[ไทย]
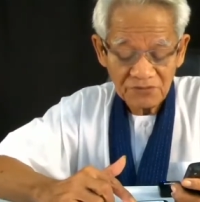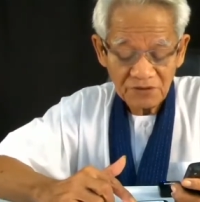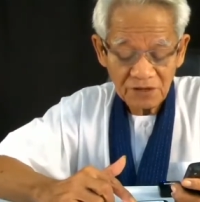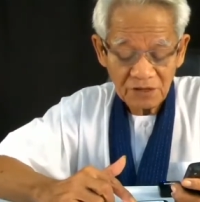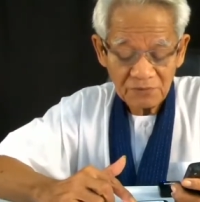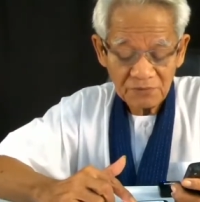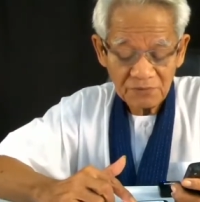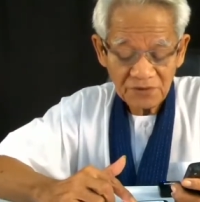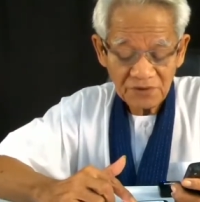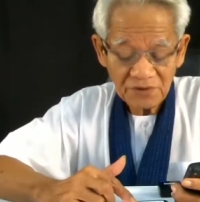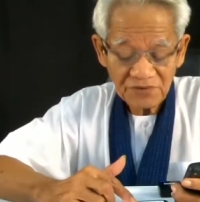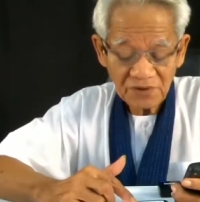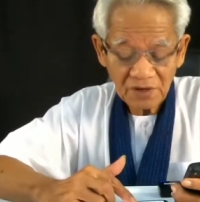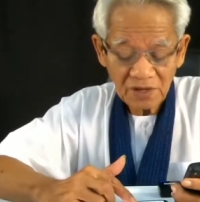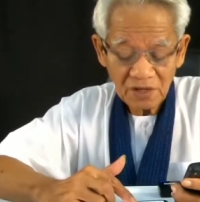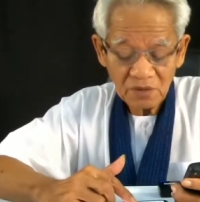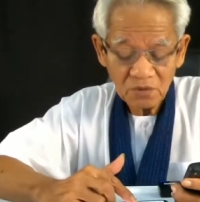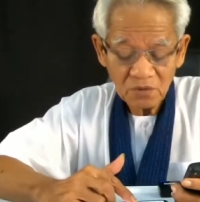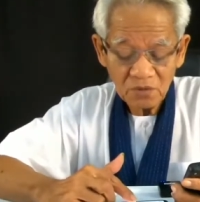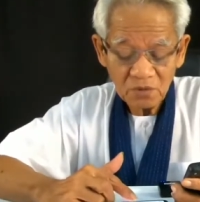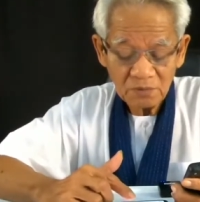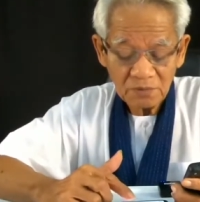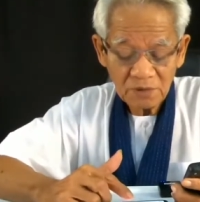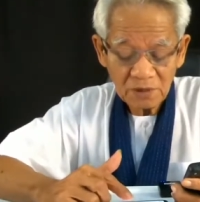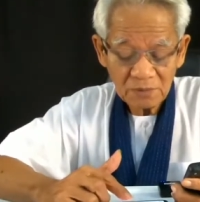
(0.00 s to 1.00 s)
ฟังภาษา
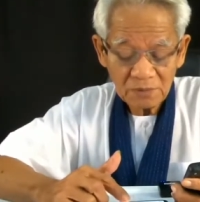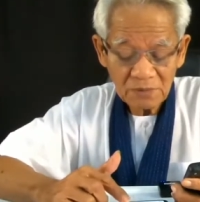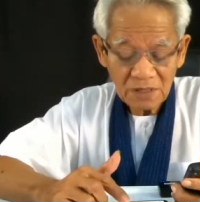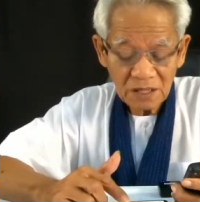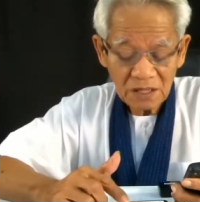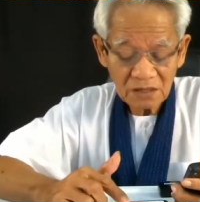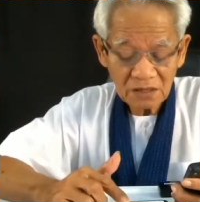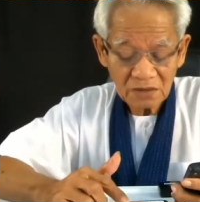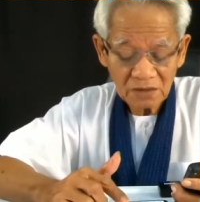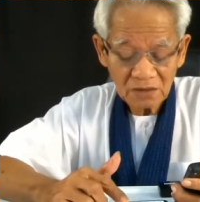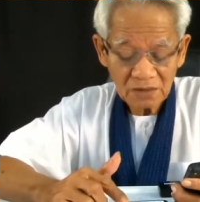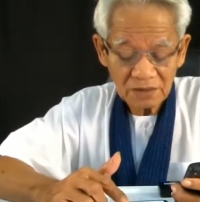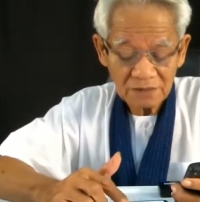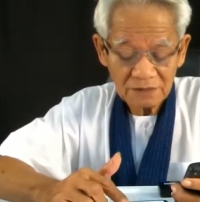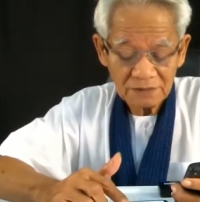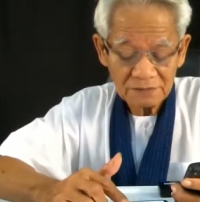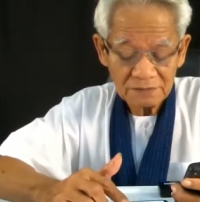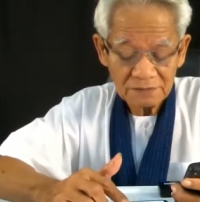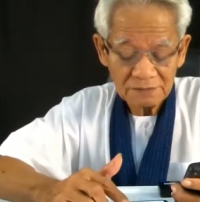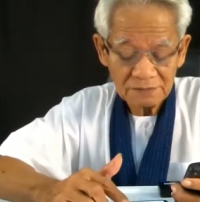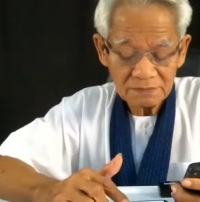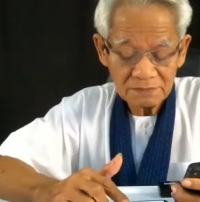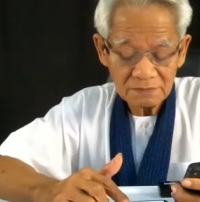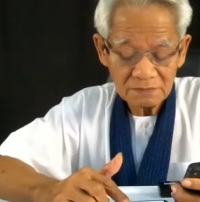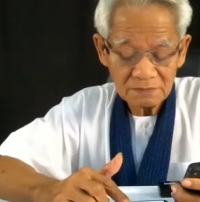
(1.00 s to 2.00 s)
ลุงมาก ๆ หน่อย
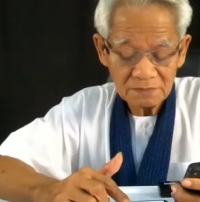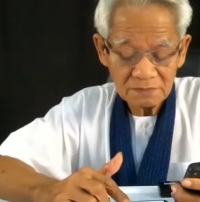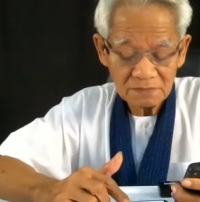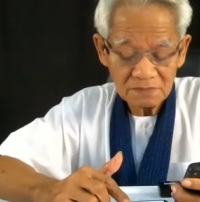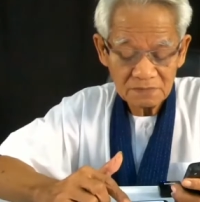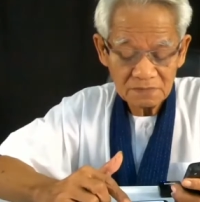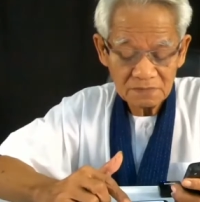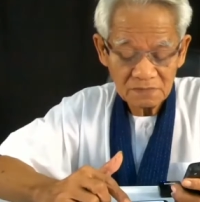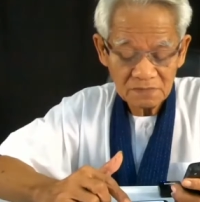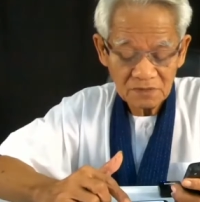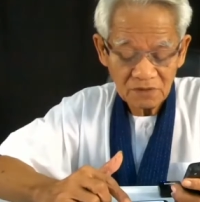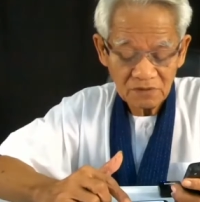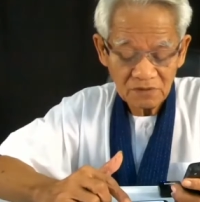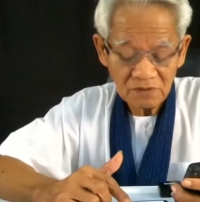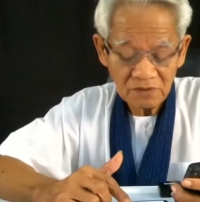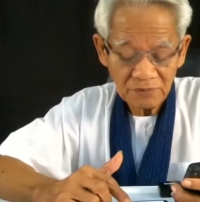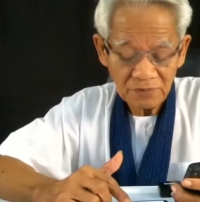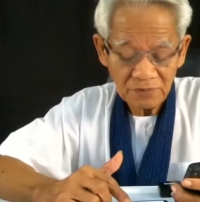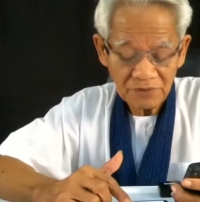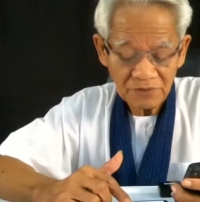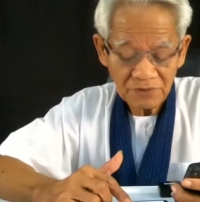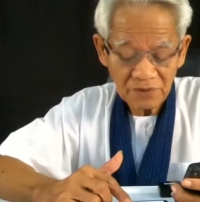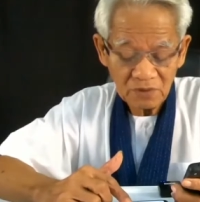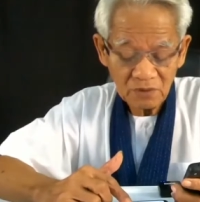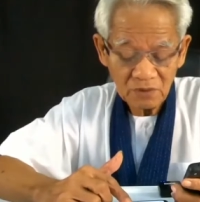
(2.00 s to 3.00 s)
เพราะว่า
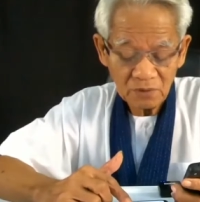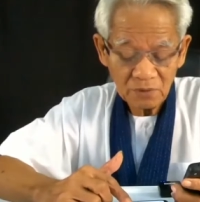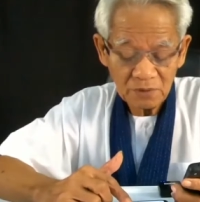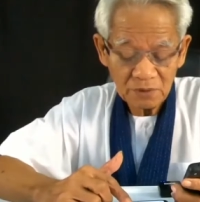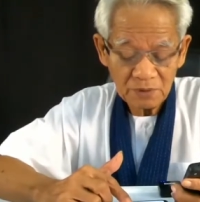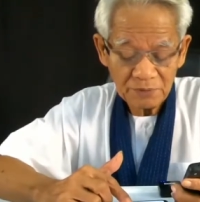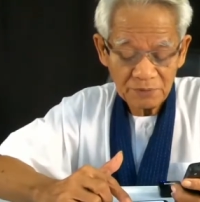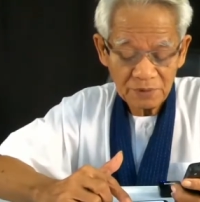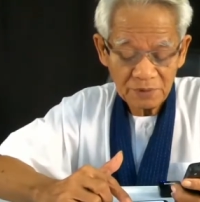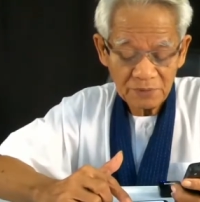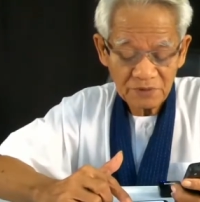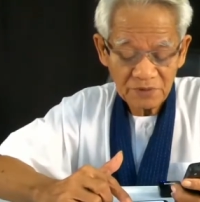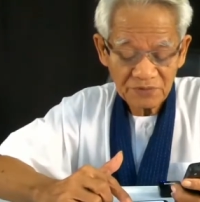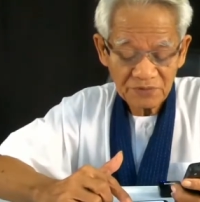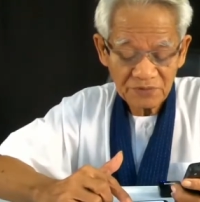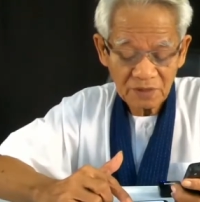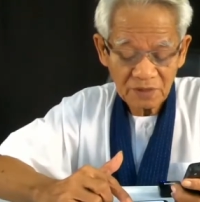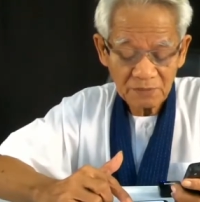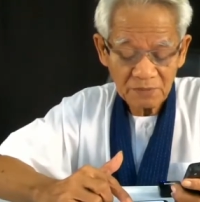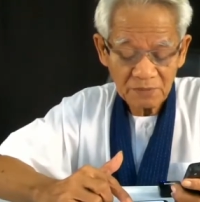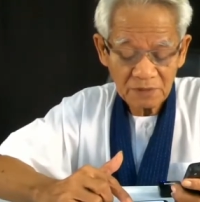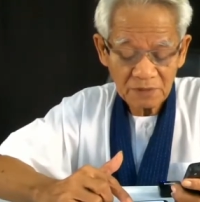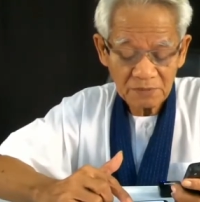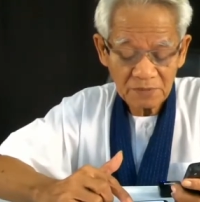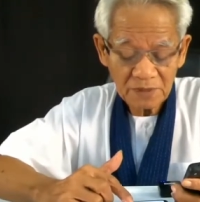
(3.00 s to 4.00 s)
ภาษาลุงมันเป็นภาษา
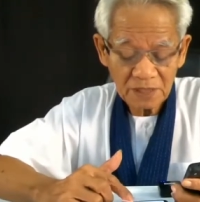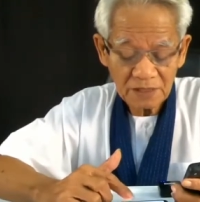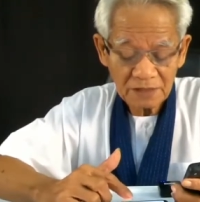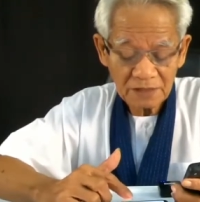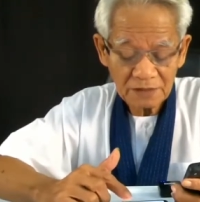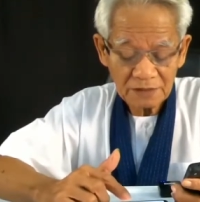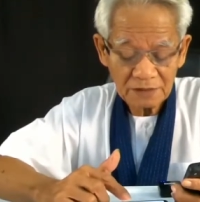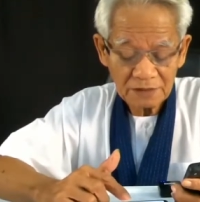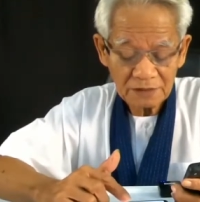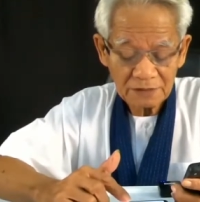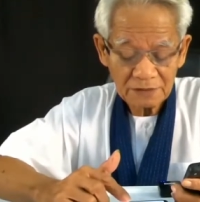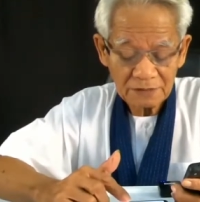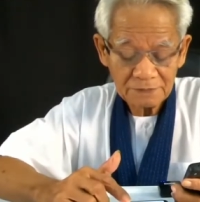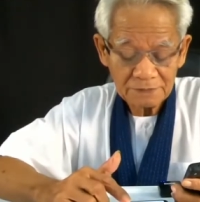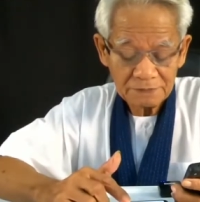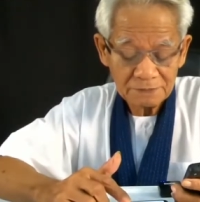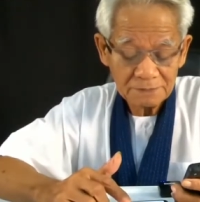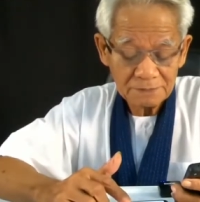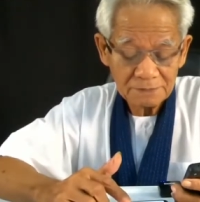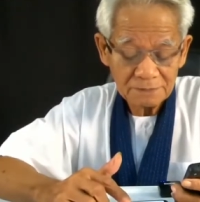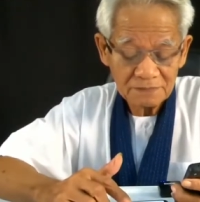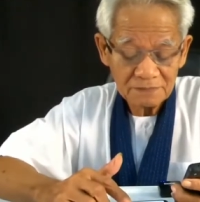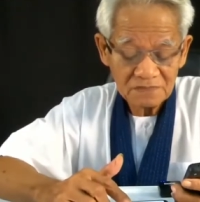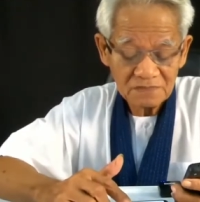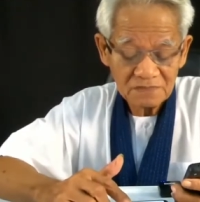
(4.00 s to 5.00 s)
ใหม่
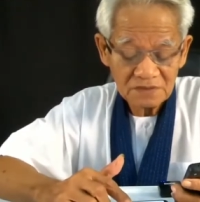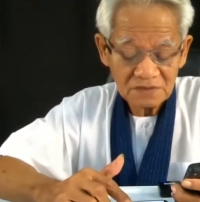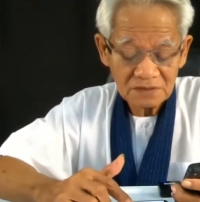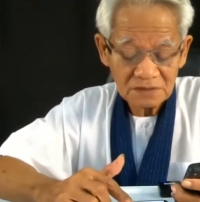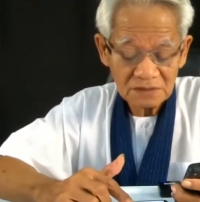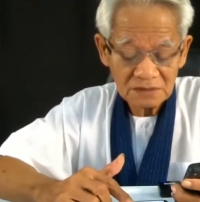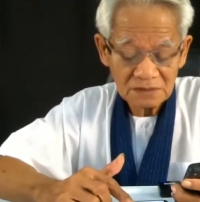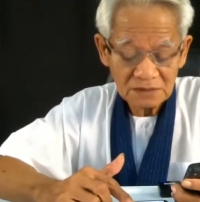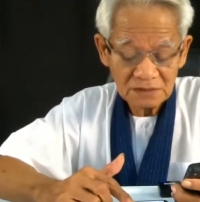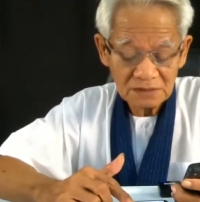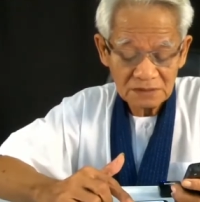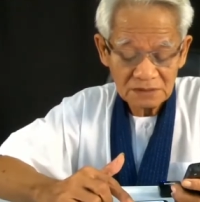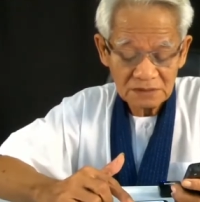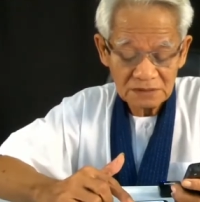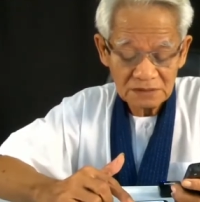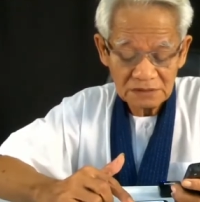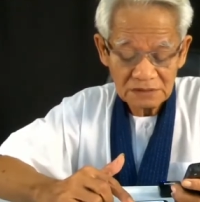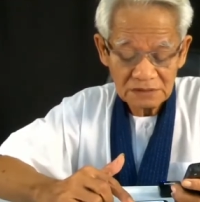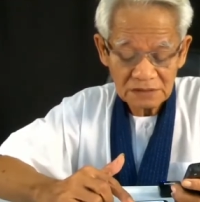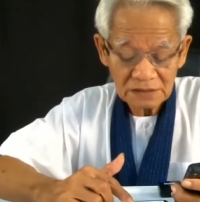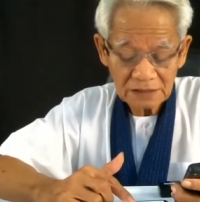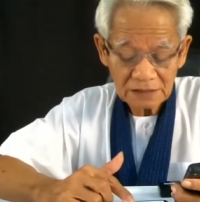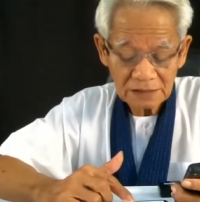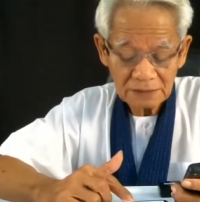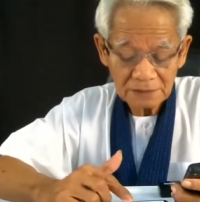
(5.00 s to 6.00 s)

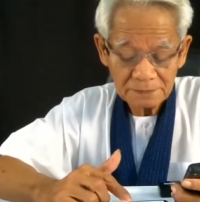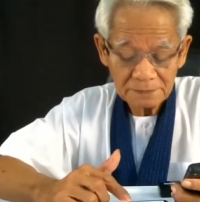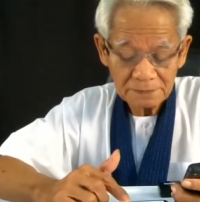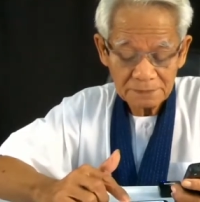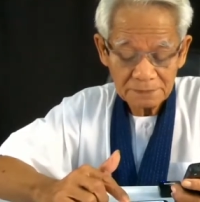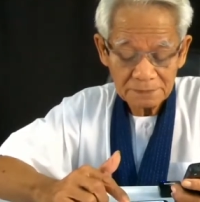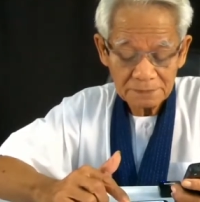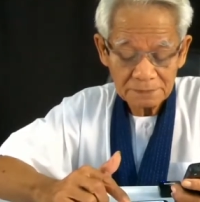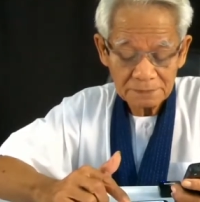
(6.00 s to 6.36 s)
ๆนะครับ